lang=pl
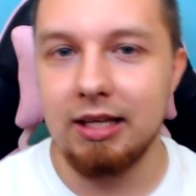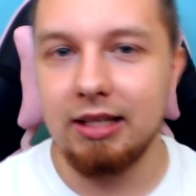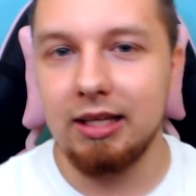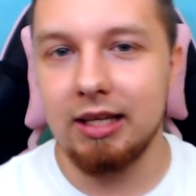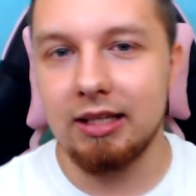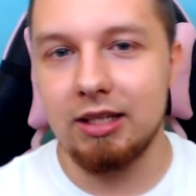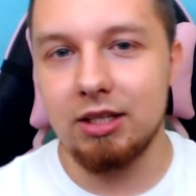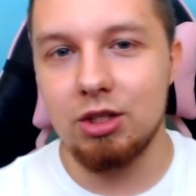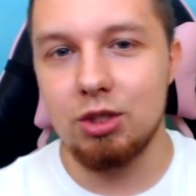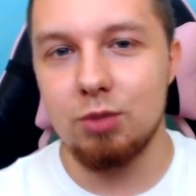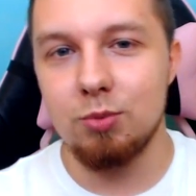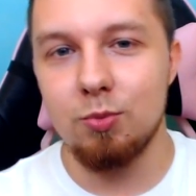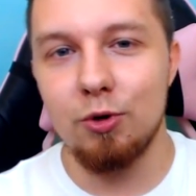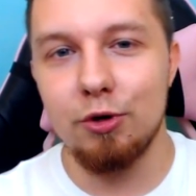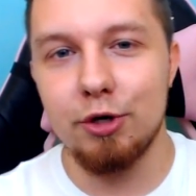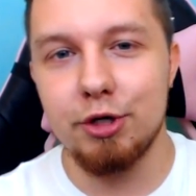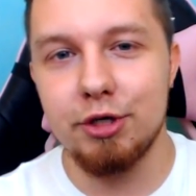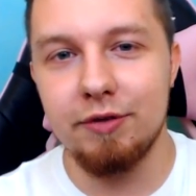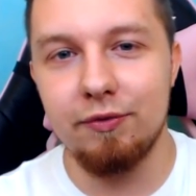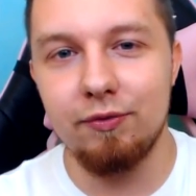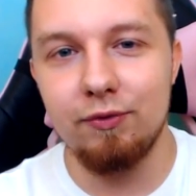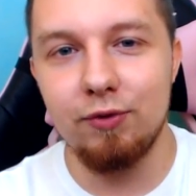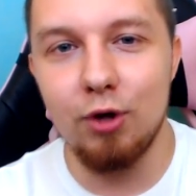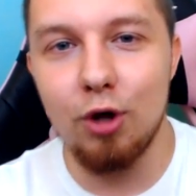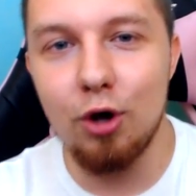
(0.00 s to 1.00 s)
jakiś
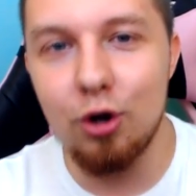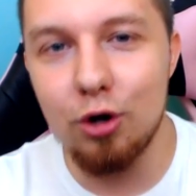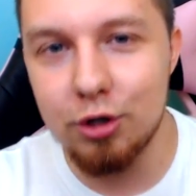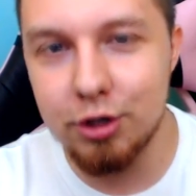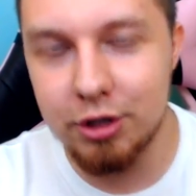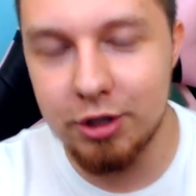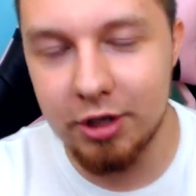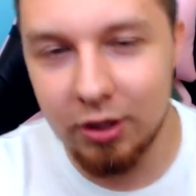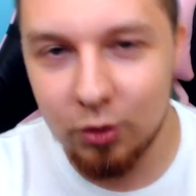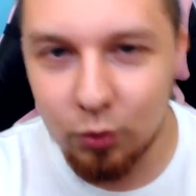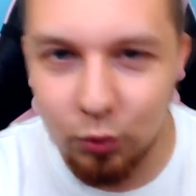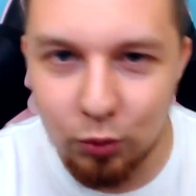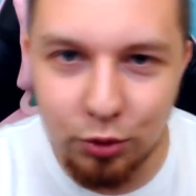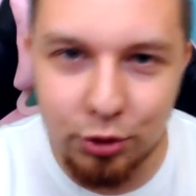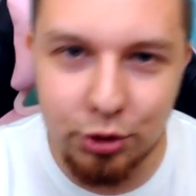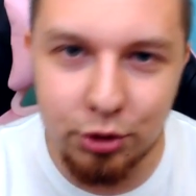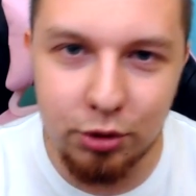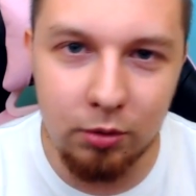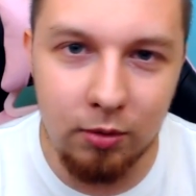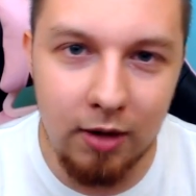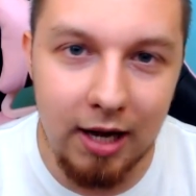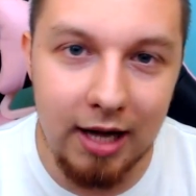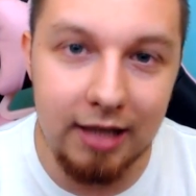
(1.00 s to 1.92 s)
może wlożek, Would You